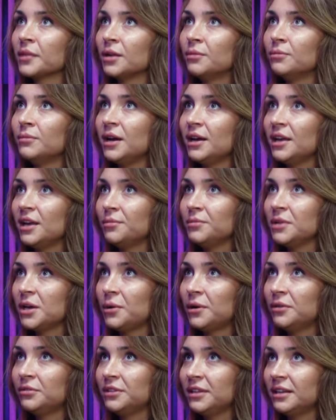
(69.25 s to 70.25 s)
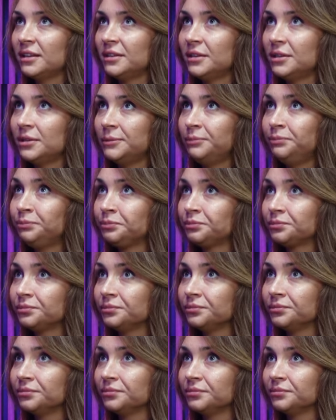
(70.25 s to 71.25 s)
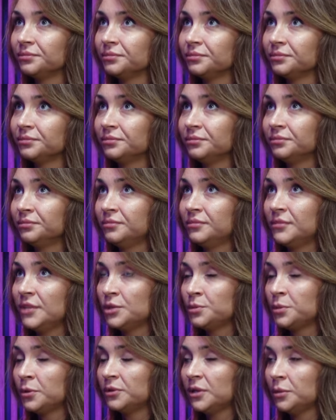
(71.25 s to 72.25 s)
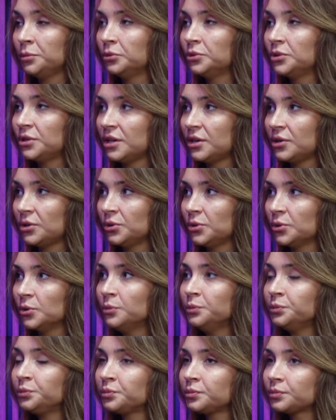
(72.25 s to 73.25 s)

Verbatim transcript: Maja miała wtedy mm, niespełna półtora roku